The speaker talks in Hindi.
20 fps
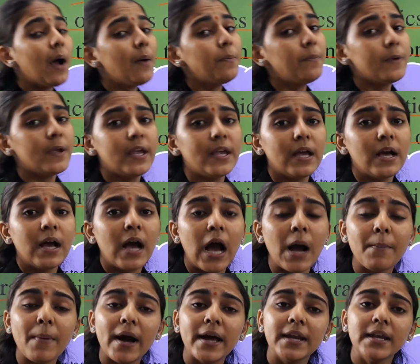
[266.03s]
अब
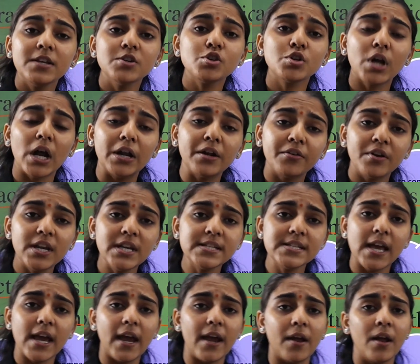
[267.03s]
हमारे जो
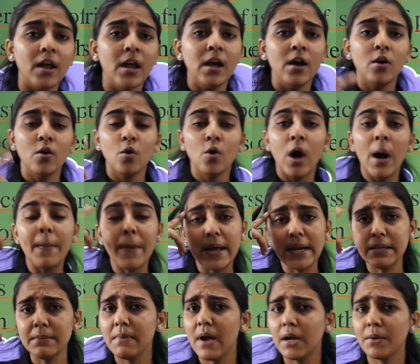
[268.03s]
कंट्रीज़ हैं
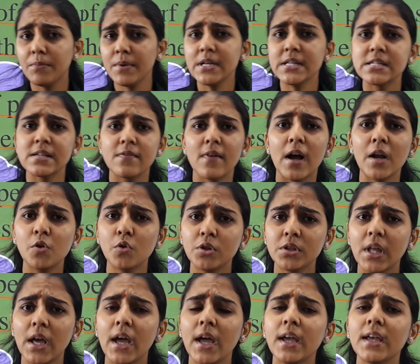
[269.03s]
हमारे दिमाग में एक सवाल
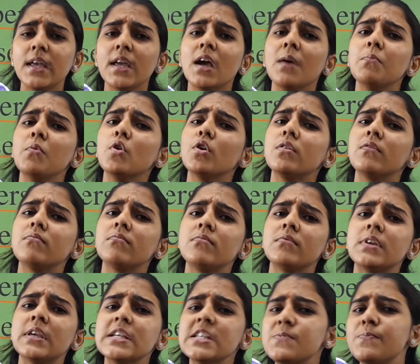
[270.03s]
उठता है कि हम लोग
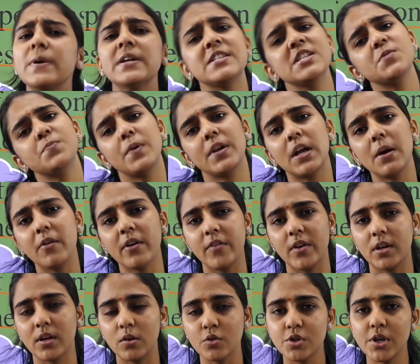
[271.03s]
किस बेसिस पर
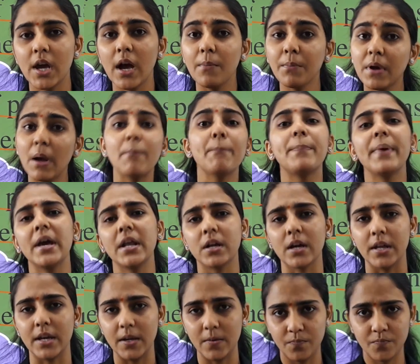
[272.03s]
कर, उसे हम कंपेयर
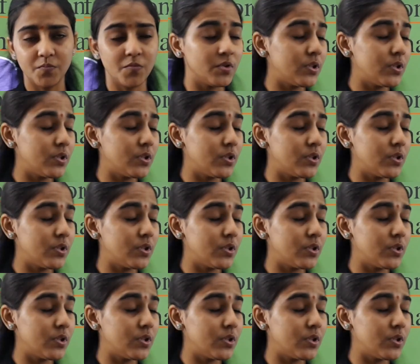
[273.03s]
करें